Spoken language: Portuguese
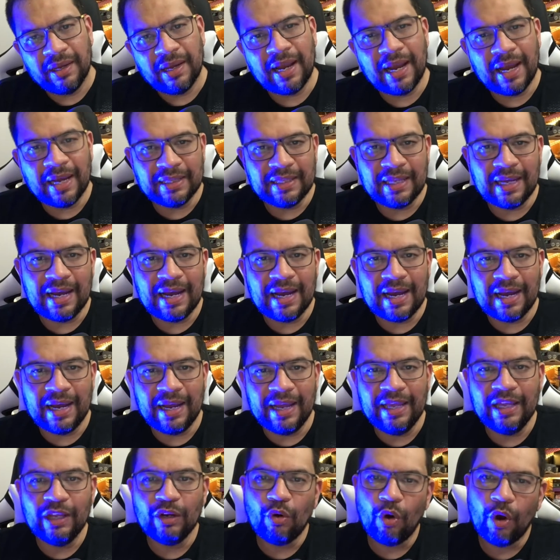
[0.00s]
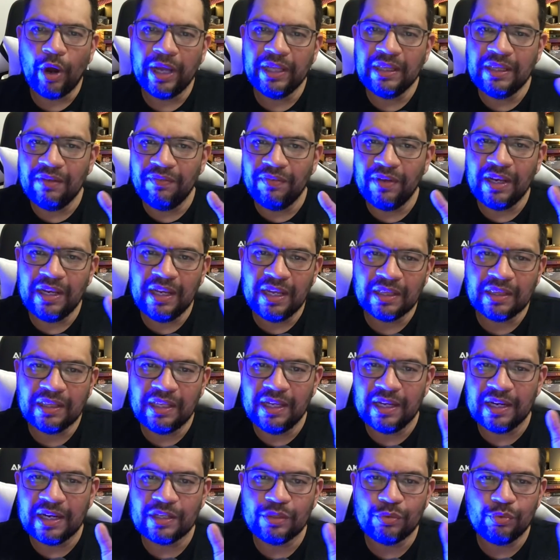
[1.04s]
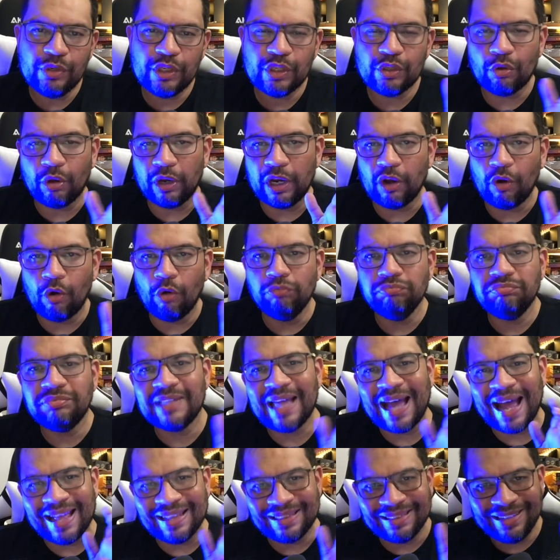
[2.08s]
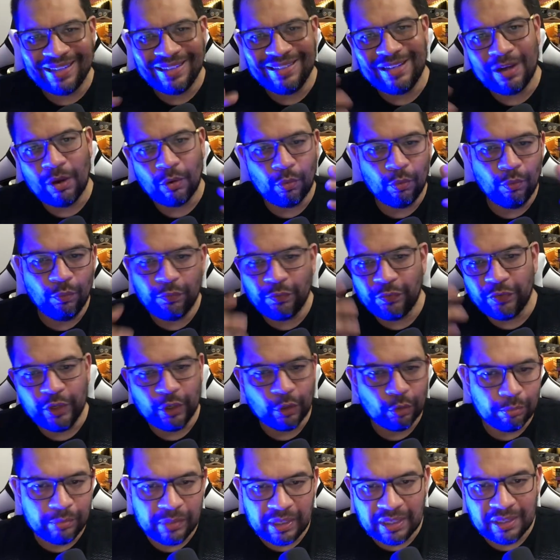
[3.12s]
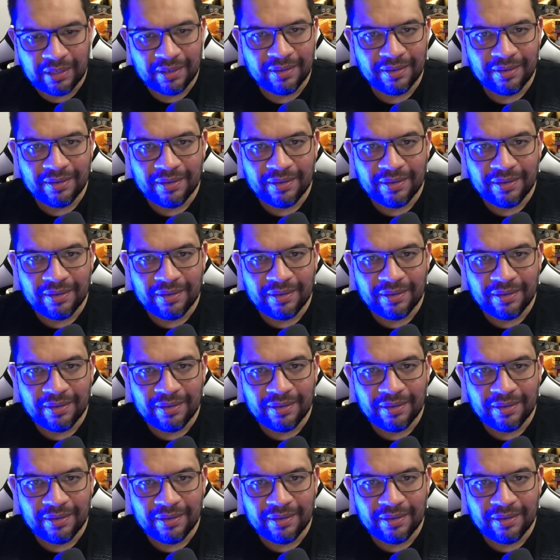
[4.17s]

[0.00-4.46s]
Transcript: Cada herói deveria ter a sua história contada em algum filme